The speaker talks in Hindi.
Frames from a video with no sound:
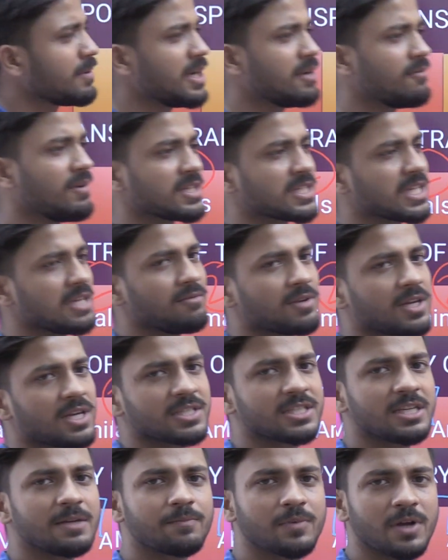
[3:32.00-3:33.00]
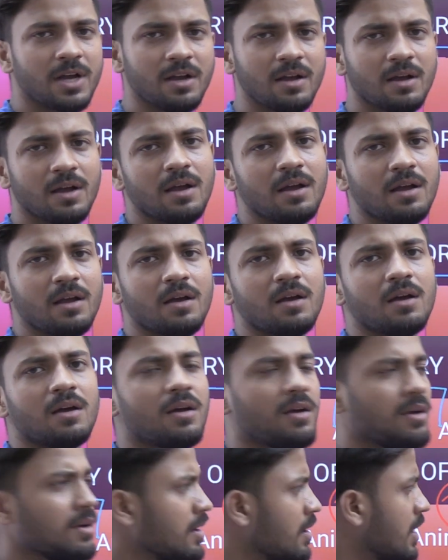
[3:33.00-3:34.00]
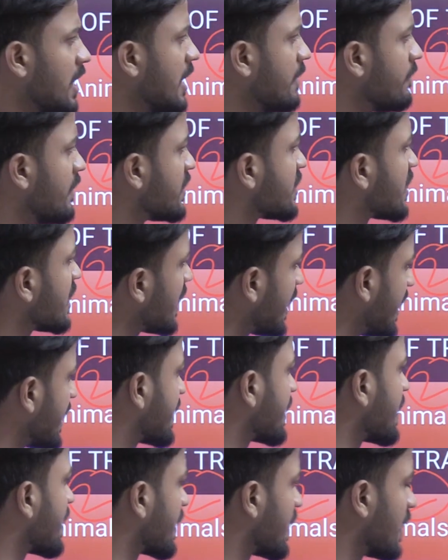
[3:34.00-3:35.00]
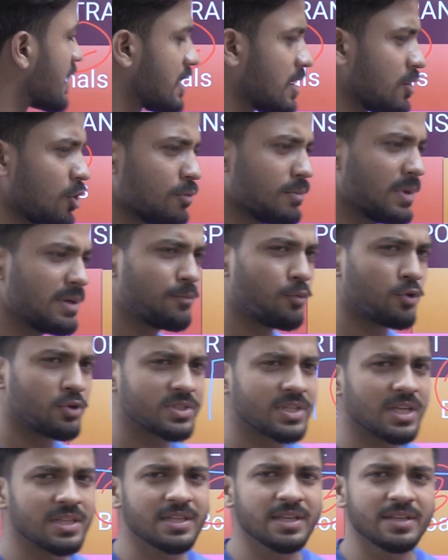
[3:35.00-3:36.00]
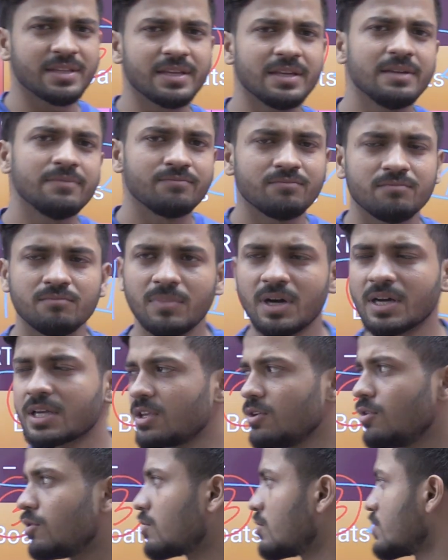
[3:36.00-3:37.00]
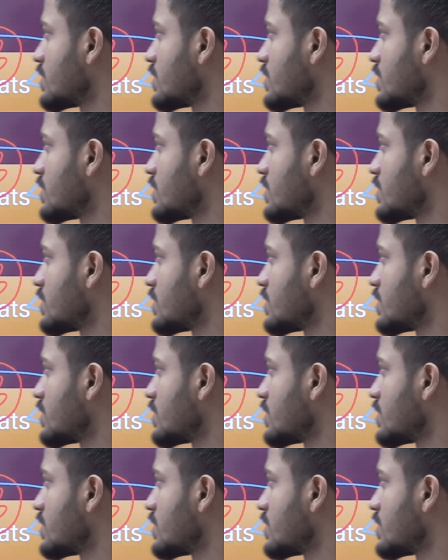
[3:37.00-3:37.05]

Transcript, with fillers: भी एडवांस लेवल का शिप का इन्वेंशन नहीं किया गया था नॉर्मल बोर्ड चलते थे बाकी और